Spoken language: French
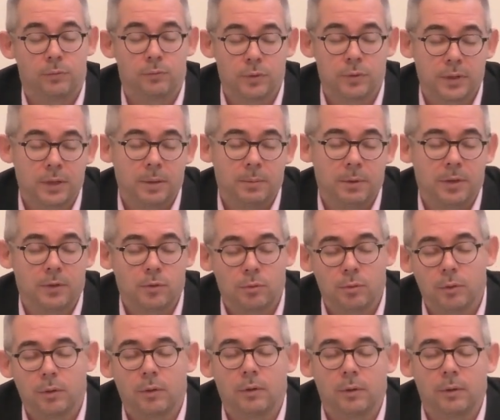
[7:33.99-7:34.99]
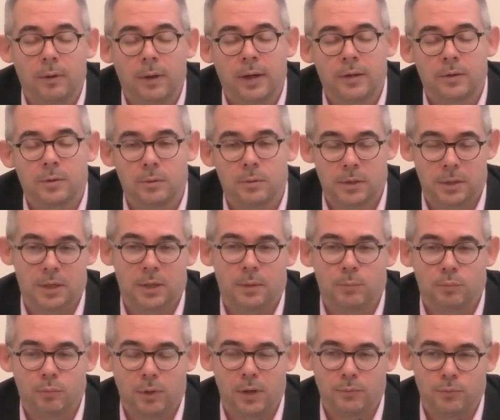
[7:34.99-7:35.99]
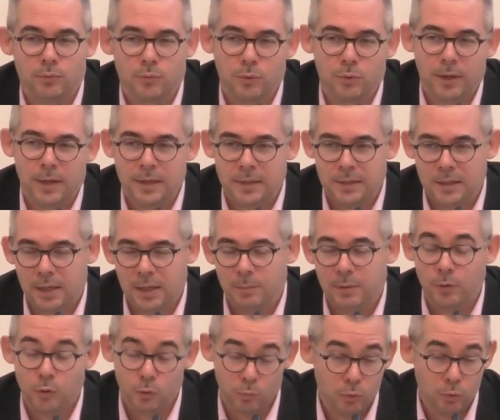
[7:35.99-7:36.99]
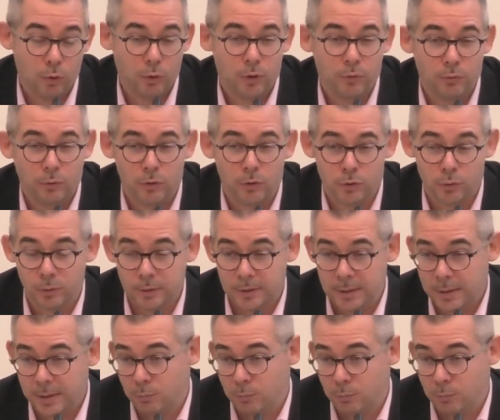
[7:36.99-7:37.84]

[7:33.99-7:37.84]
Vous serez bien sûr associé pour la future SRB de Bourgogne-Franche-Comté.